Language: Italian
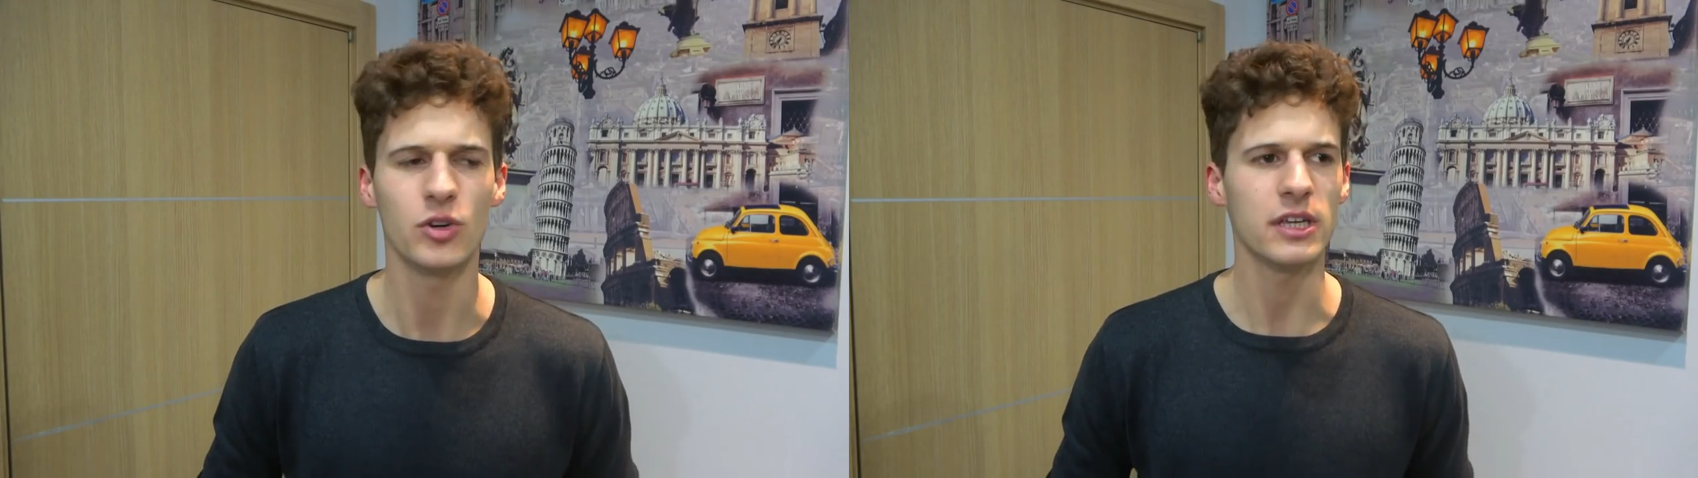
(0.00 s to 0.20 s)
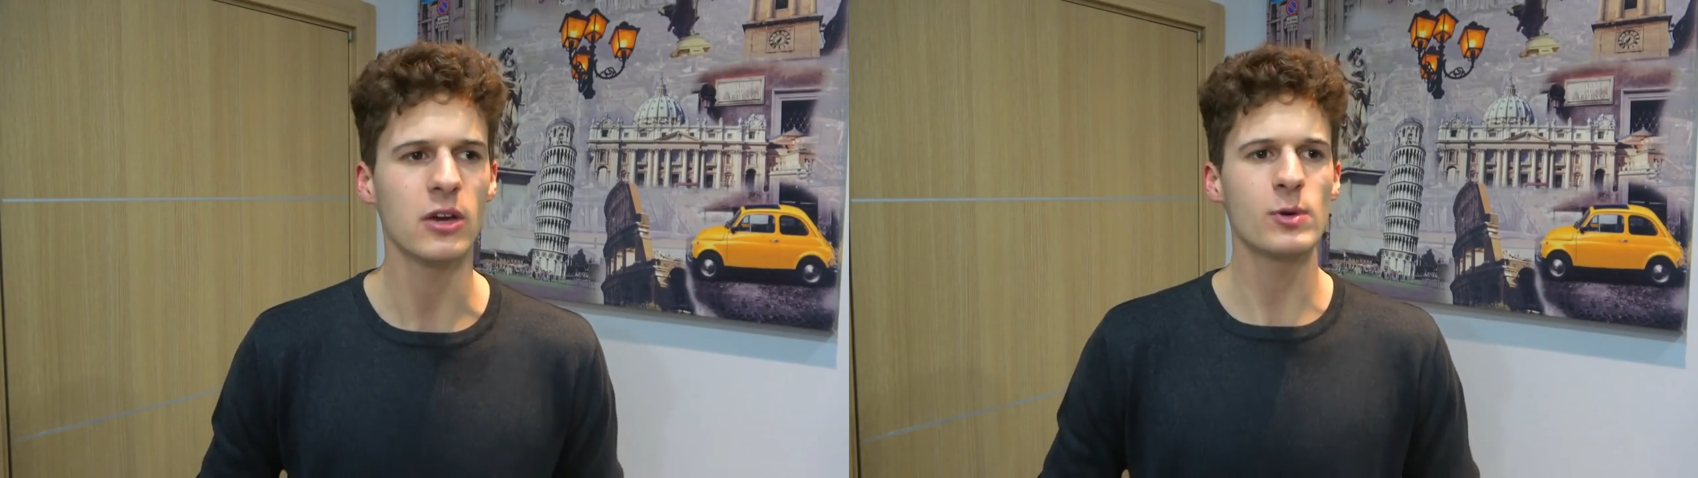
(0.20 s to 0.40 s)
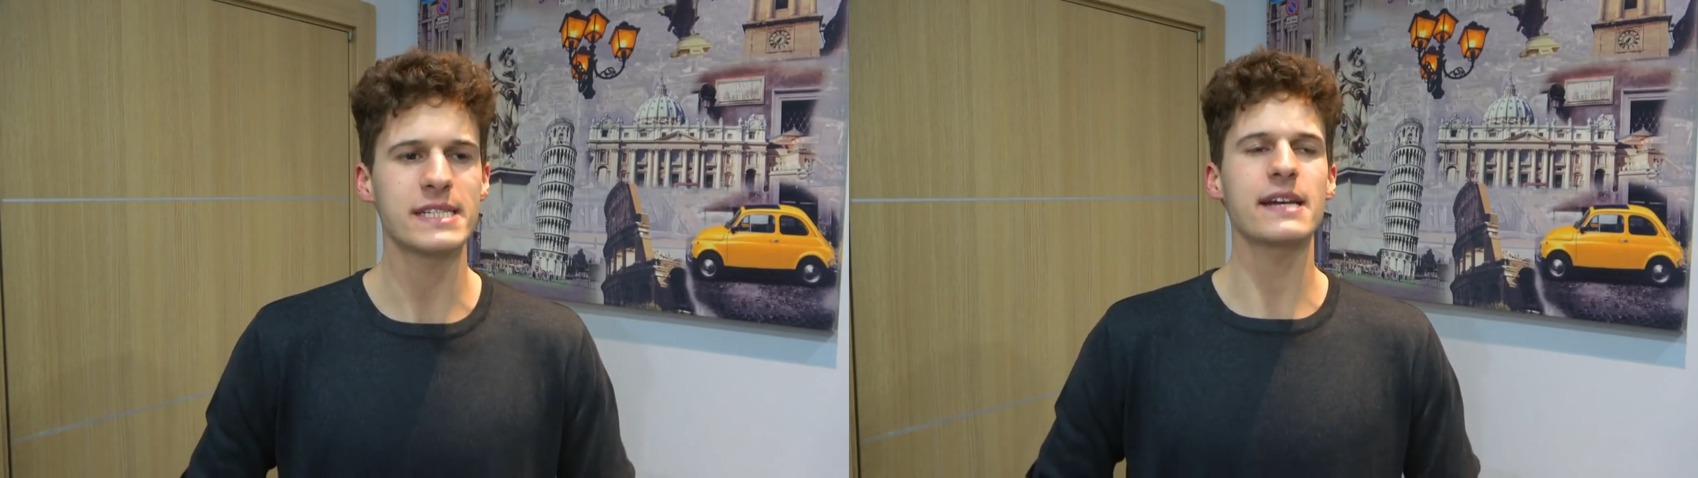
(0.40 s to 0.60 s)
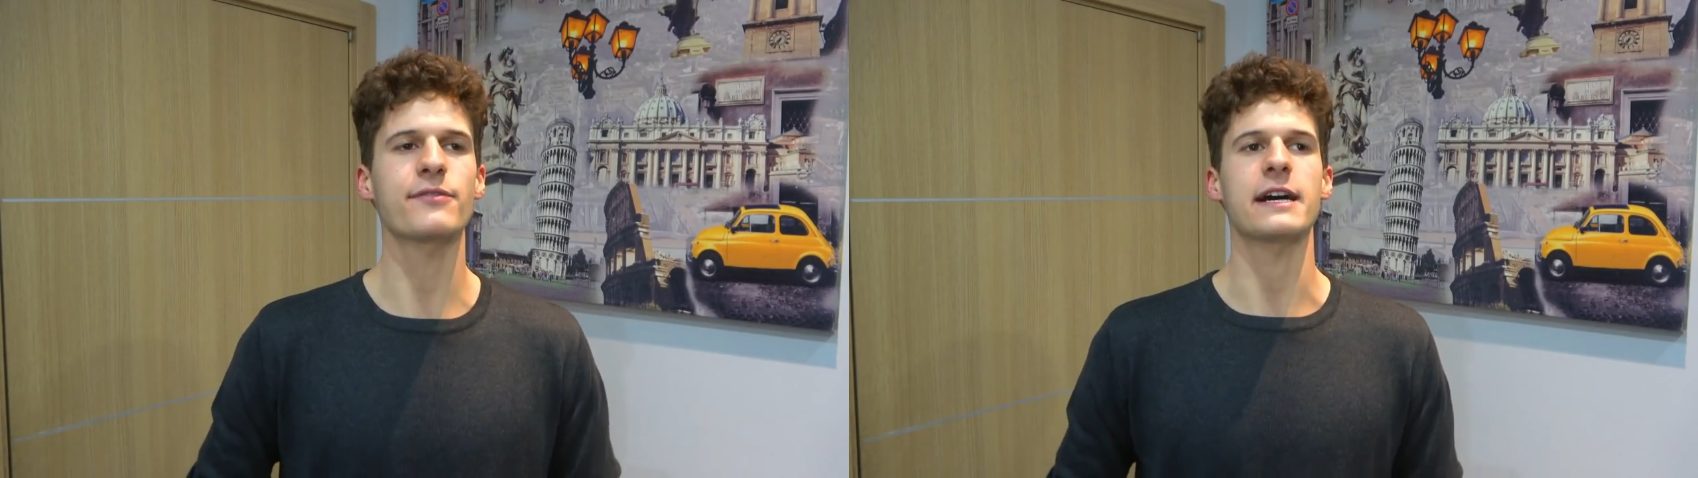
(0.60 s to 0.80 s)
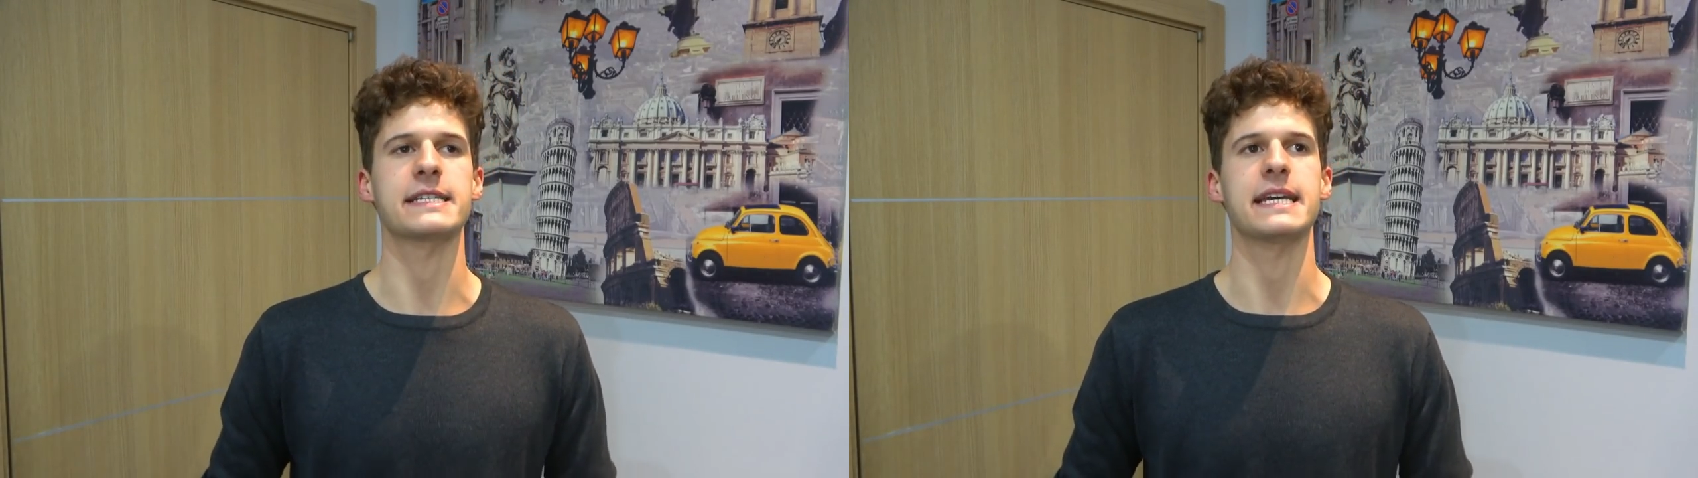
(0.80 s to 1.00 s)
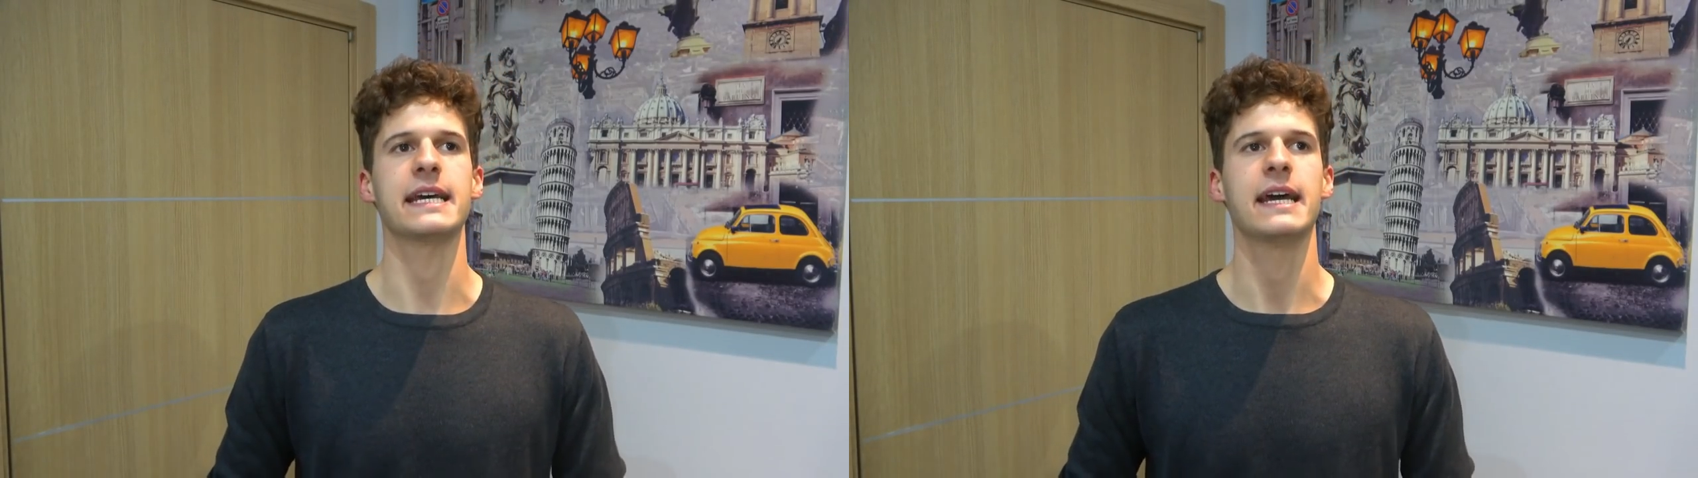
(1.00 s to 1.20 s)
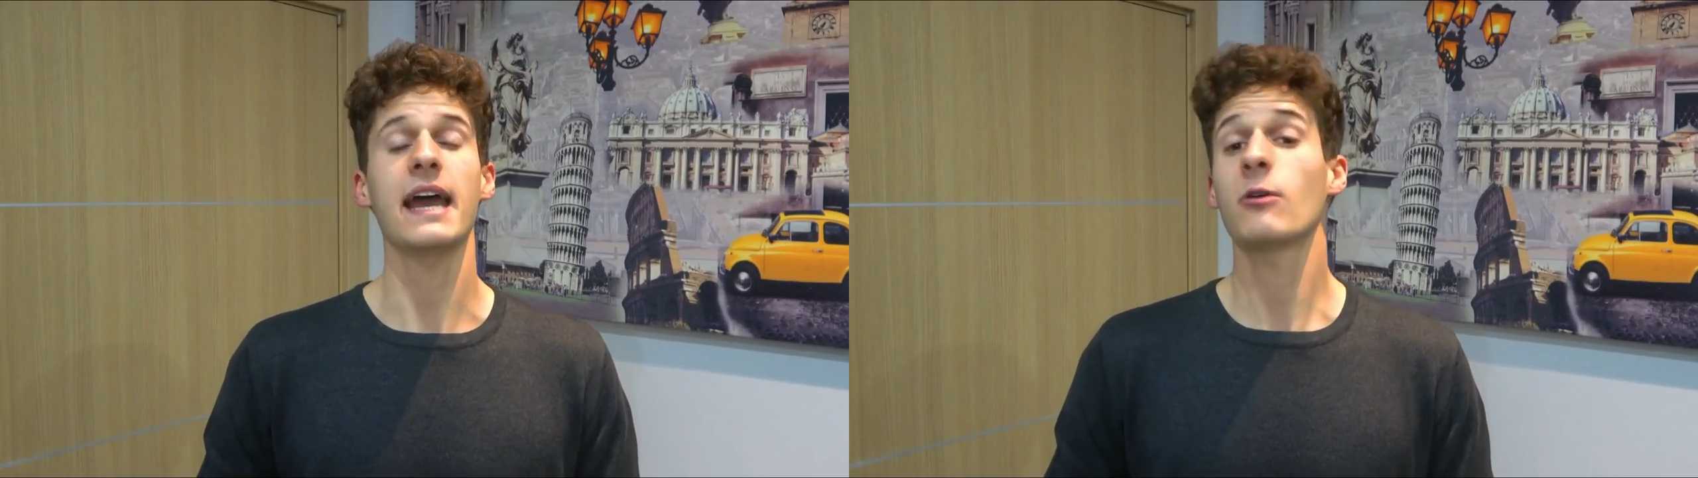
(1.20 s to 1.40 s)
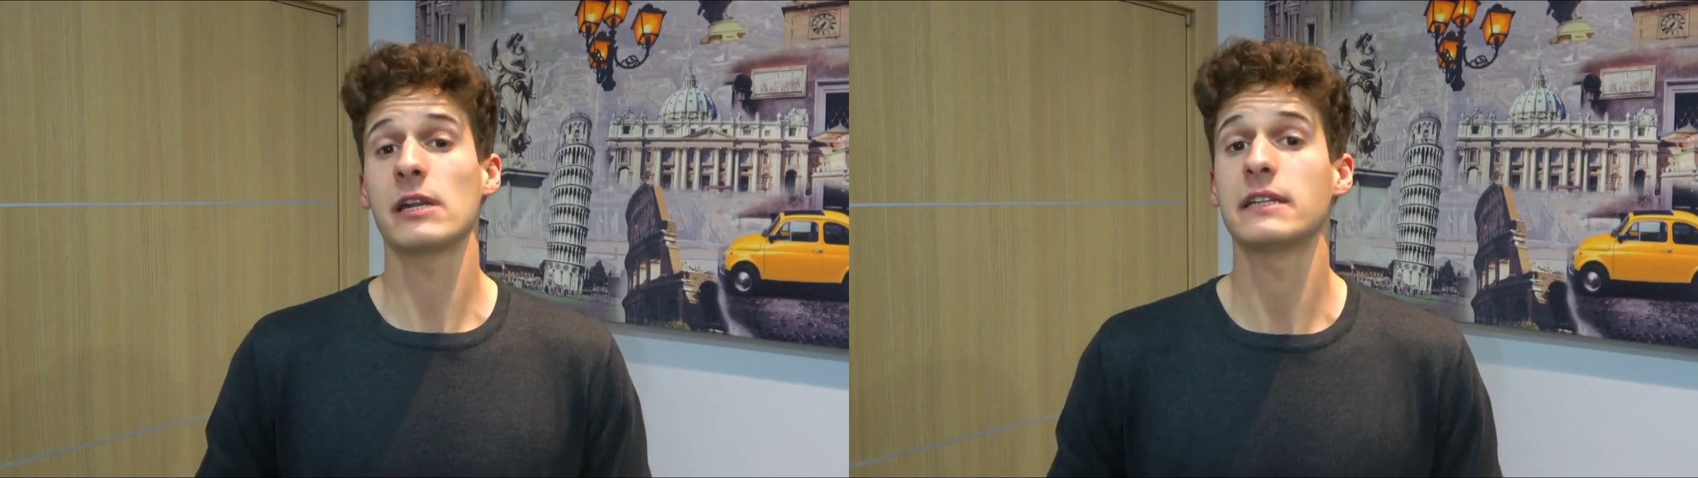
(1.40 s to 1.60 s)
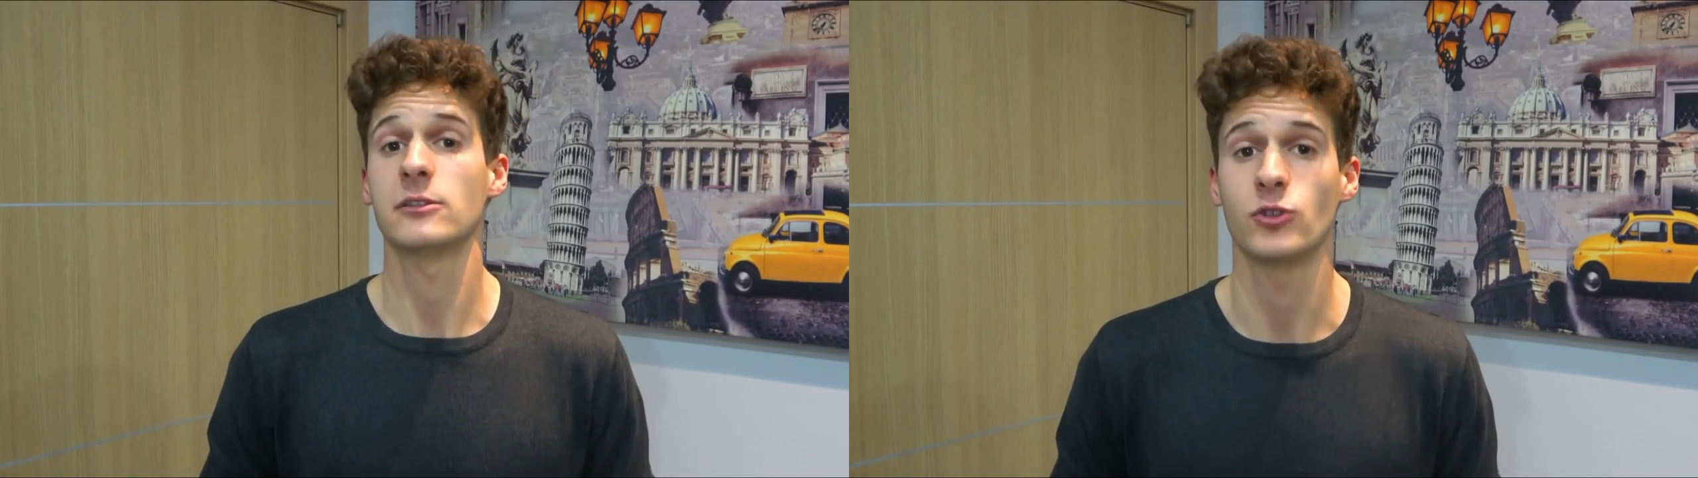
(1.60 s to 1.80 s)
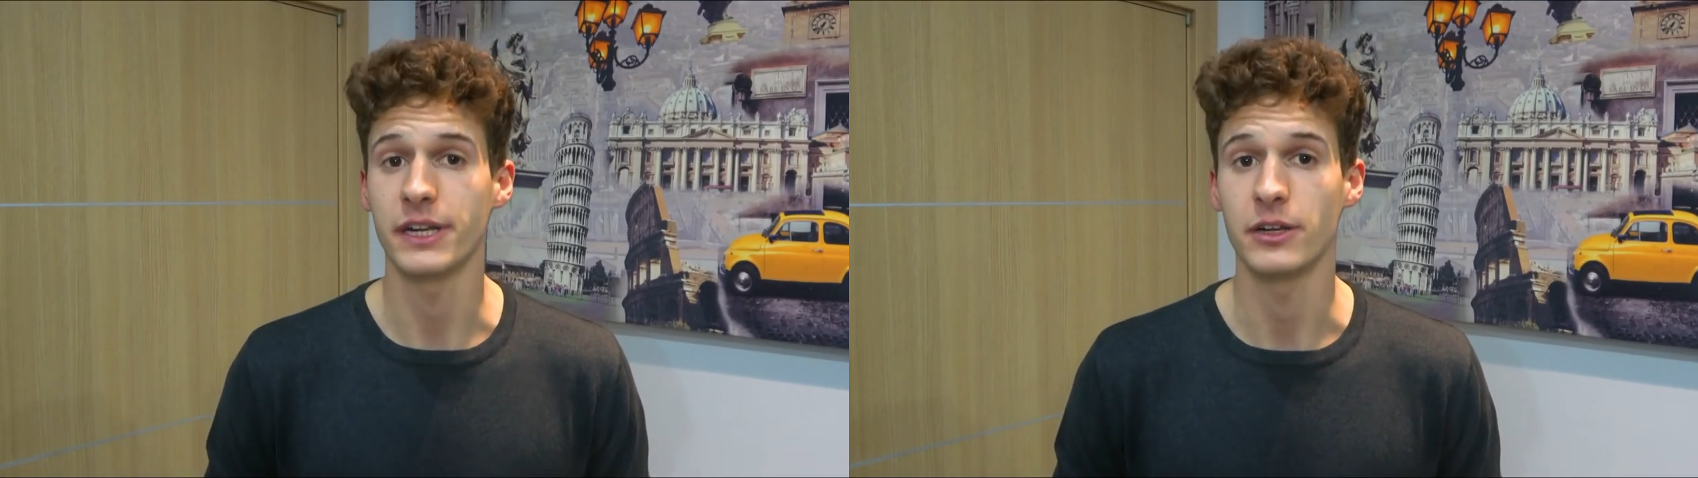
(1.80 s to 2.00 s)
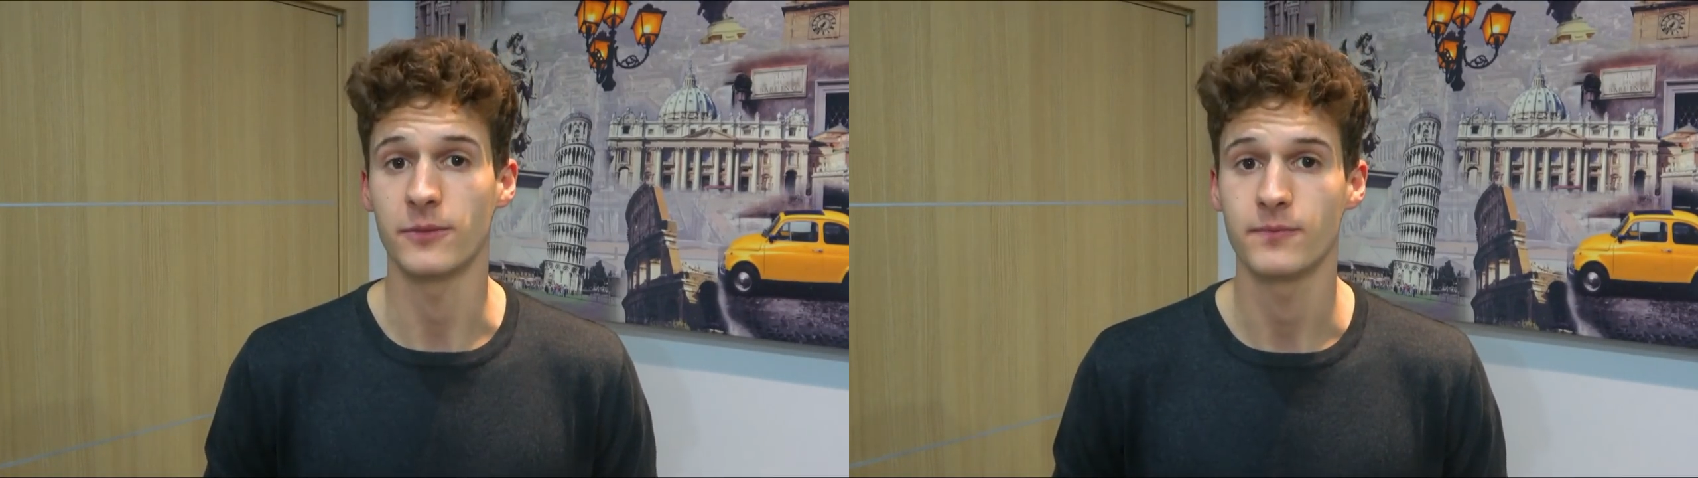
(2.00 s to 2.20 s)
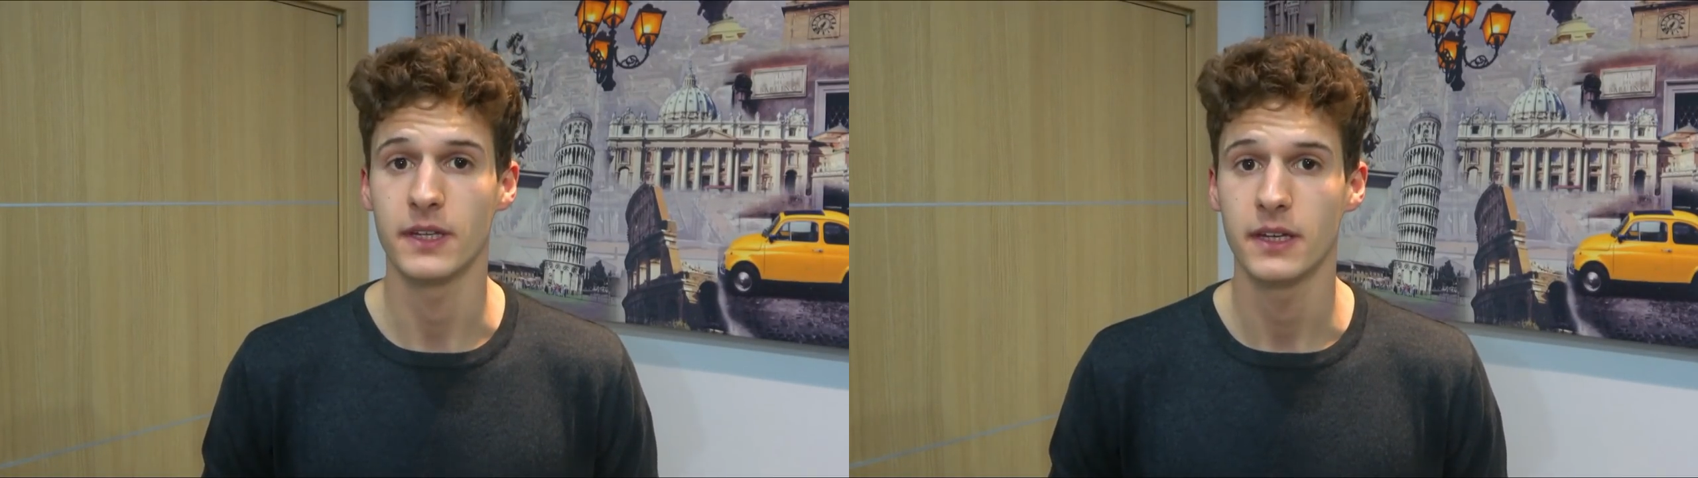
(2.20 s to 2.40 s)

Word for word: in questa fase è quella del Torino.